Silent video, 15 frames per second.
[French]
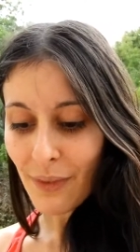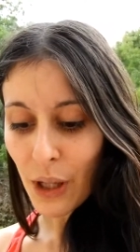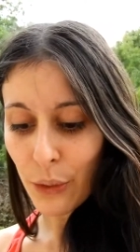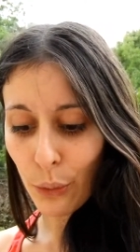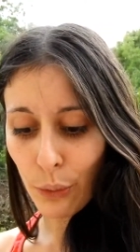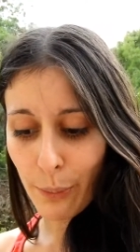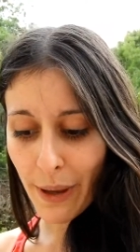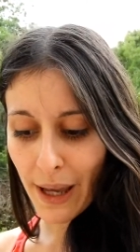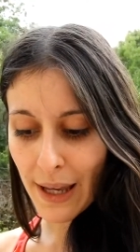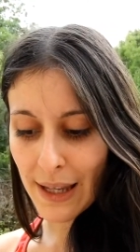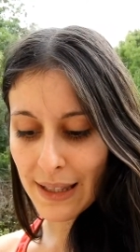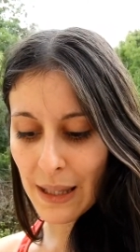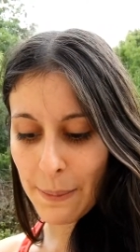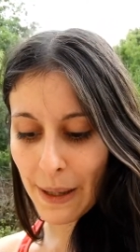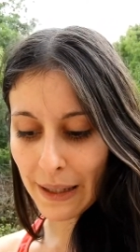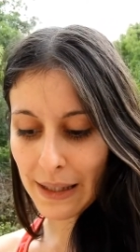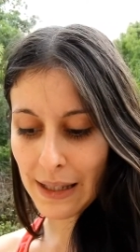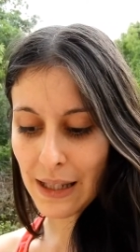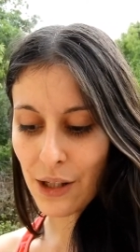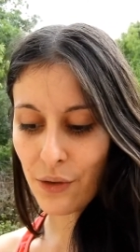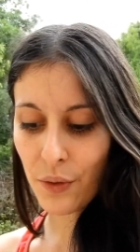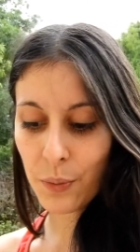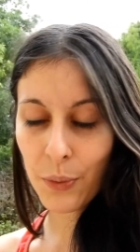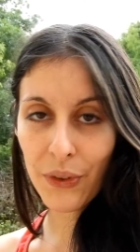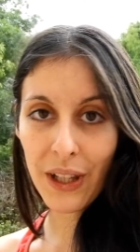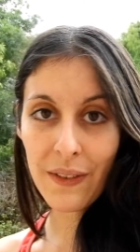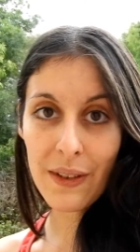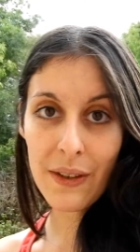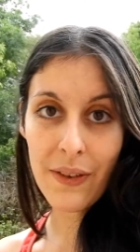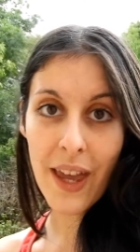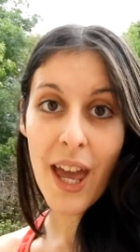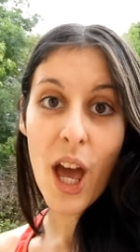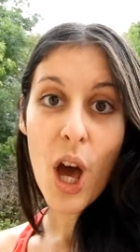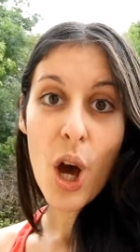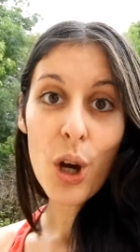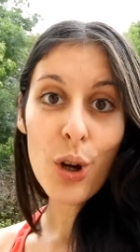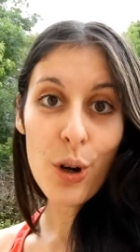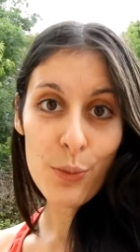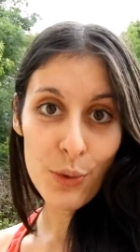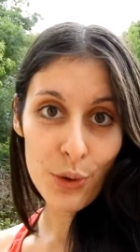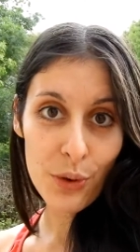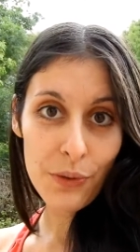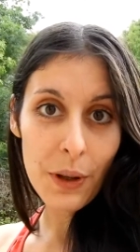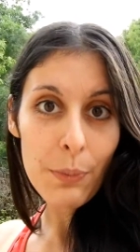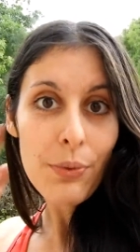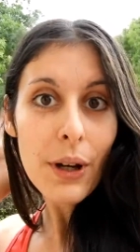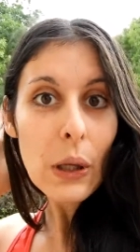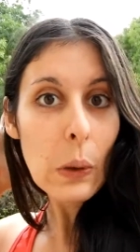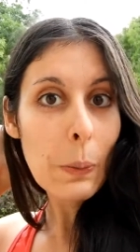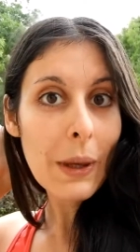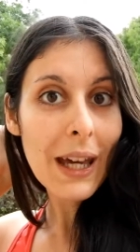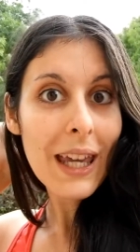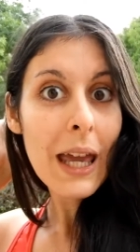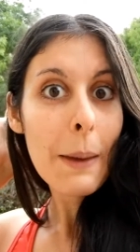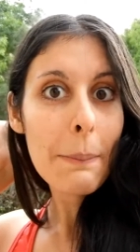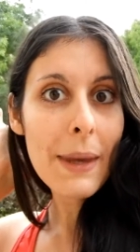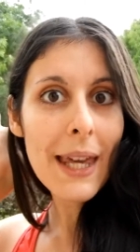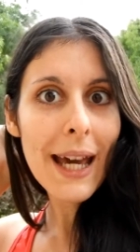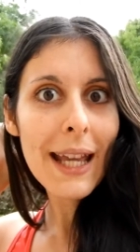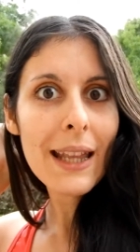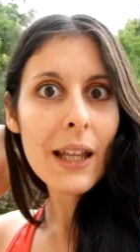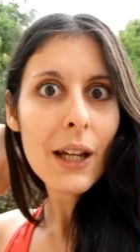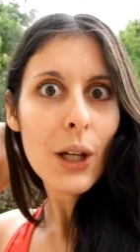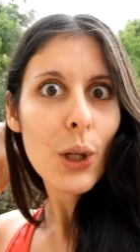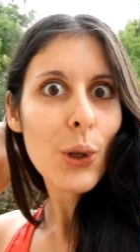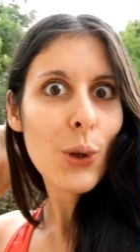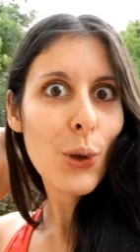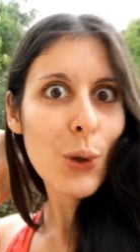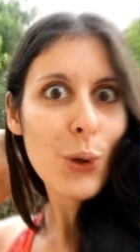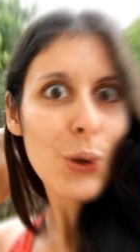Donc ben, c'est parti, je vais vous montrer vite fait comment je fais pour récupérer mes graines de